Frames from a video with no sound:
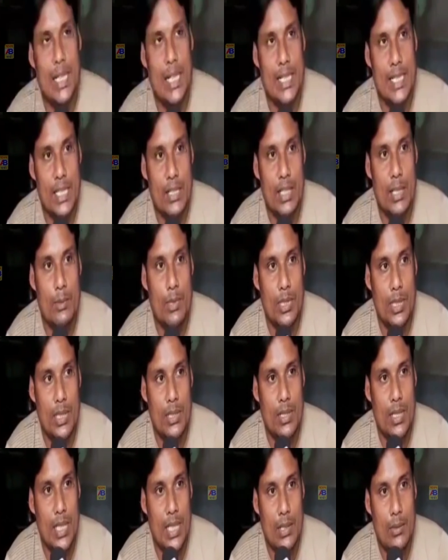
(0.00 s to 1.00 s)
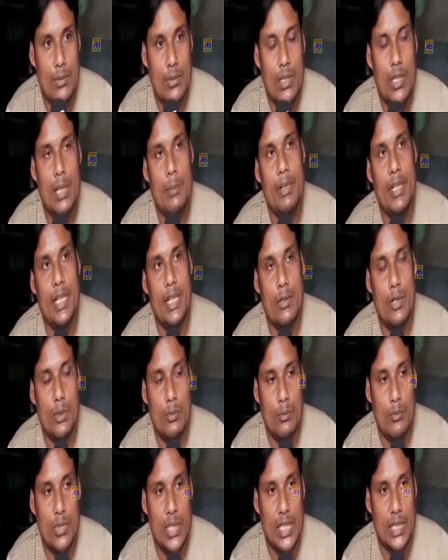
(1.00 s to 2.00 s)
আর্জি করে ভর্তি করে দাও আমি
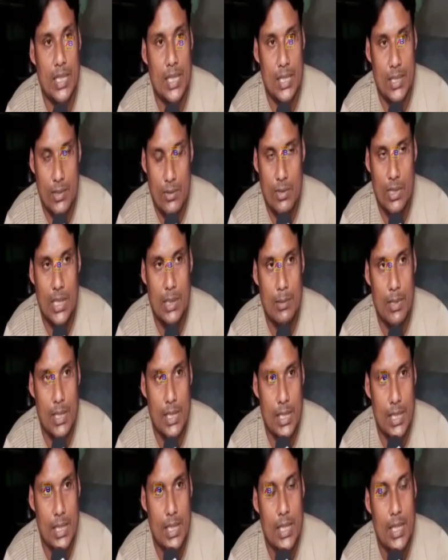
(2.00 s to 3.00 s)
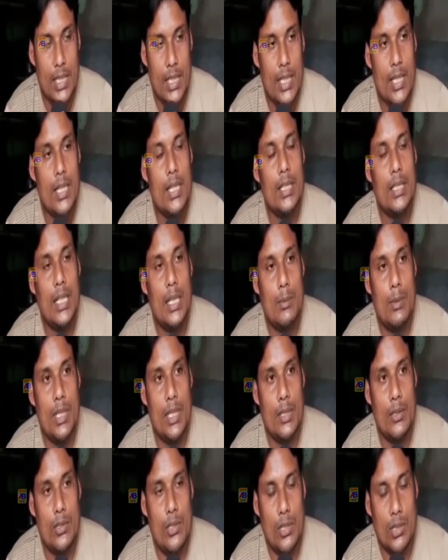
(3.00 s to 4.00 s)
ডাক্তারের সঙ্গে কথা বলেছি তারপরে
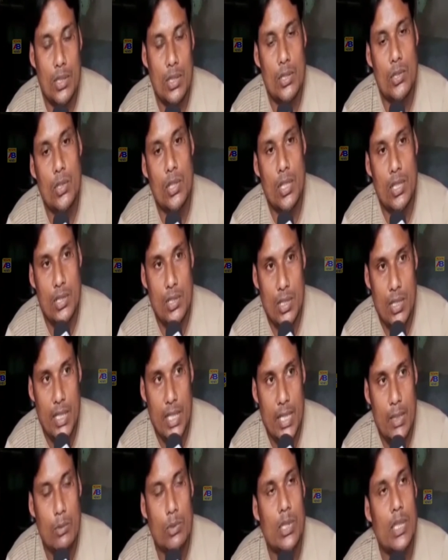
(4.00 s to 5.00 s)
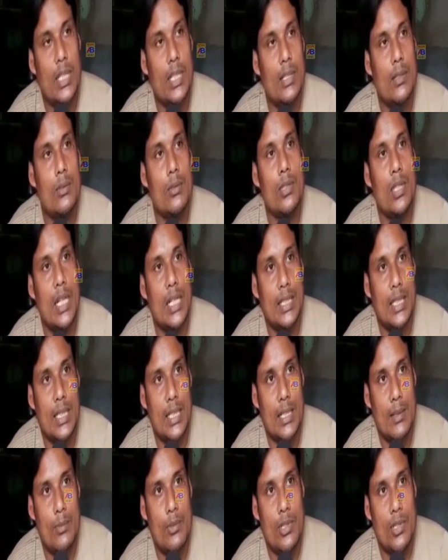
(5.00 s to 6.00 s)
ওই ডক্টর সৈকত সরকারই কোথায় কোন
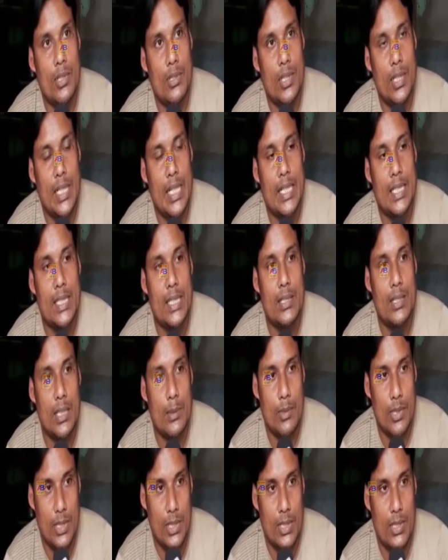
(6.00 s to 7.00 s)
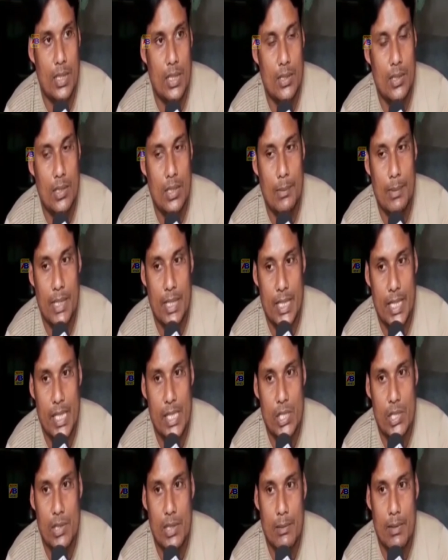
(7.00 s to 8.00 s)
ডাক্তারকে ফোন করে আর্জি করে ভর্তি করানো হলো এবং সেই
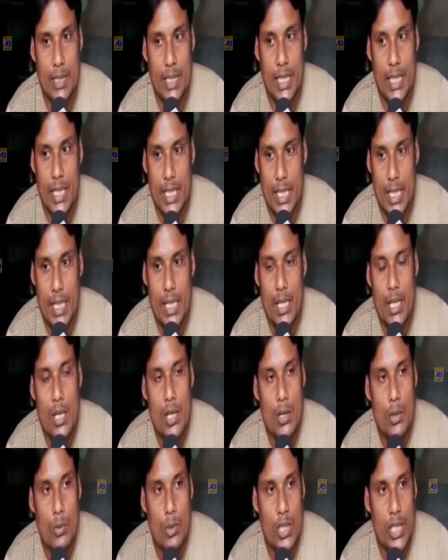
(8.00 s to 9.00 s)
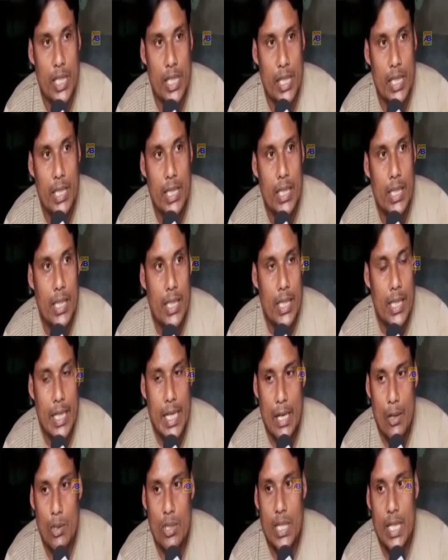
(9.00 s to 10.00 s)
সময় আমাদেরকে উনি
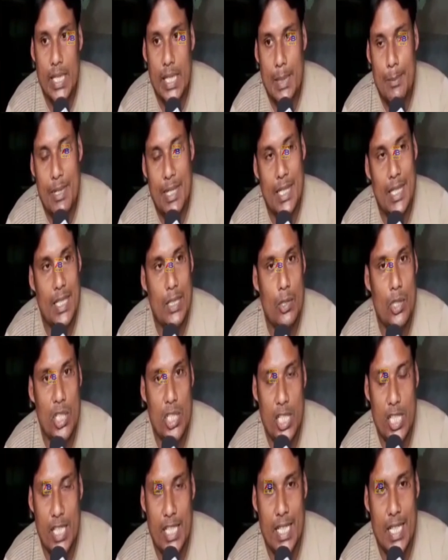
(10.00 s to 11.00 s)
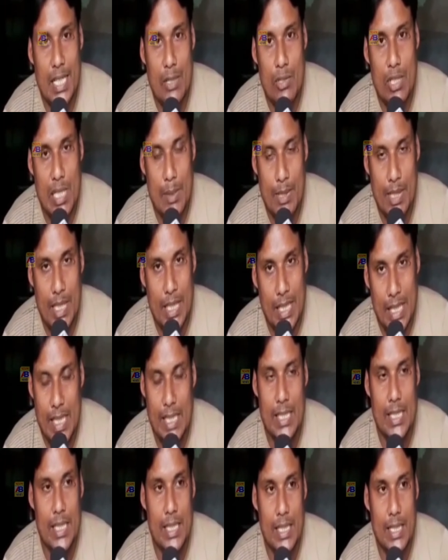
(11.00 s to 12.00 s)
কেন জানি না আমাদের দশ হাজার টাকা উনি আমাদের
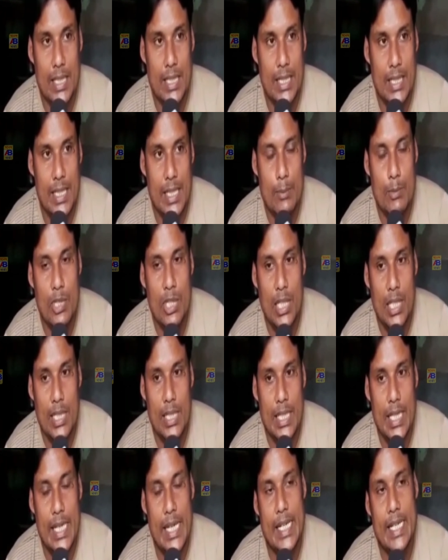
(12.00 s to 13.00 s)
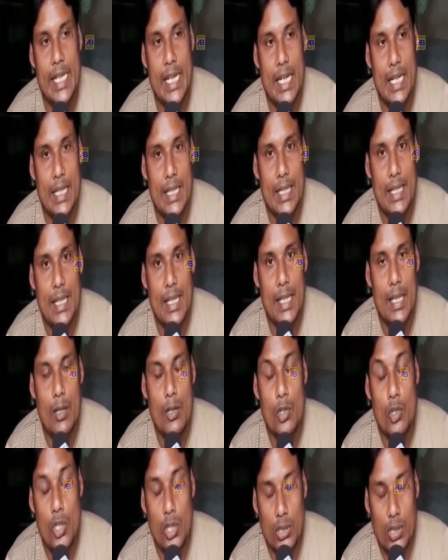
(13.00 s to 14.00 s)
দিয়েছিলেন দিয়ে বললেন যে এই টাকা
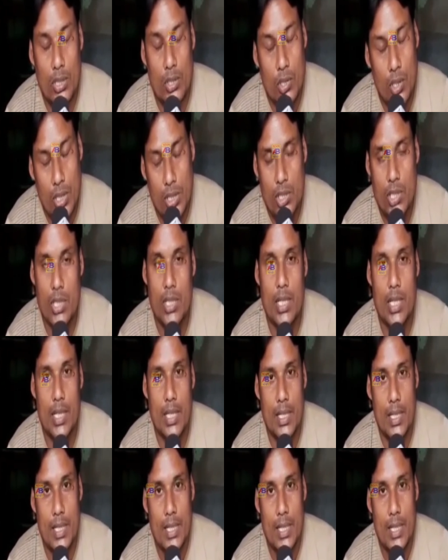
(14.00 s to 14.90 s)
ডক্টর সৈকত সরকার